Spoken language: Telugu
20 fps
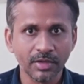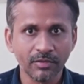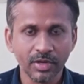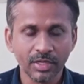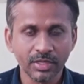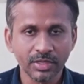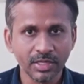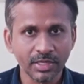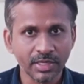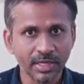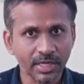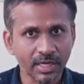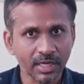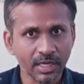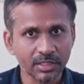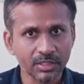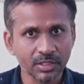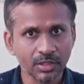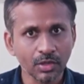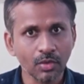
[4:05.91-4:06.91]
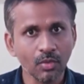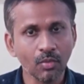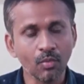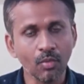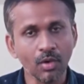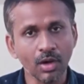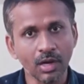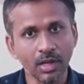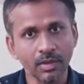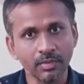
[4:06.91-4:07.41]
ఎవరైతే టెట్ రాశారో
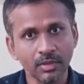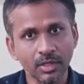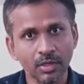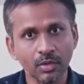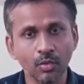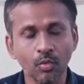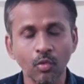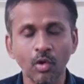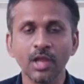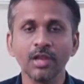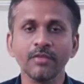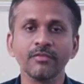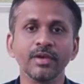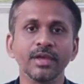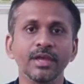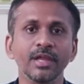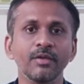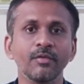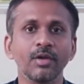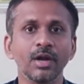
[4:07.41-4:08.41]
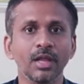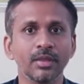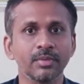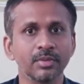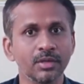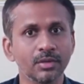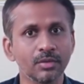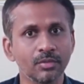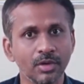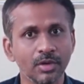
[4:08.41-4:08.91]
వారందరూ క్వాలిఫై అయిన
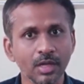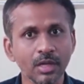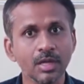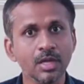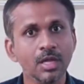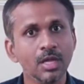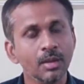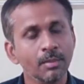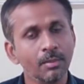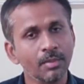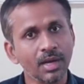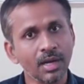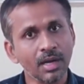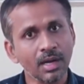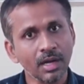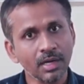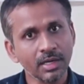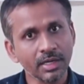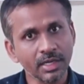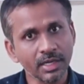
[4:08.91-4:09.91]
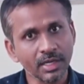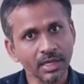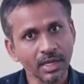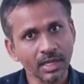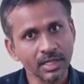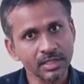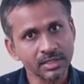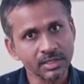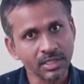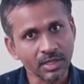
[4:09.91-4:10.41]
వాళ్ళందరూ కూడా మరలా టెట్
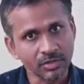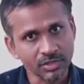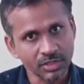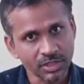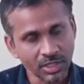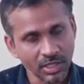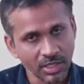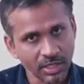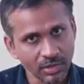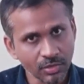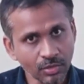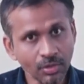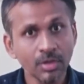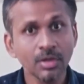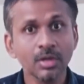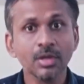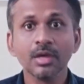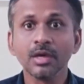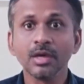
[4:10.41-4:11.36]
రాయాల్సిన అవసరం లేదు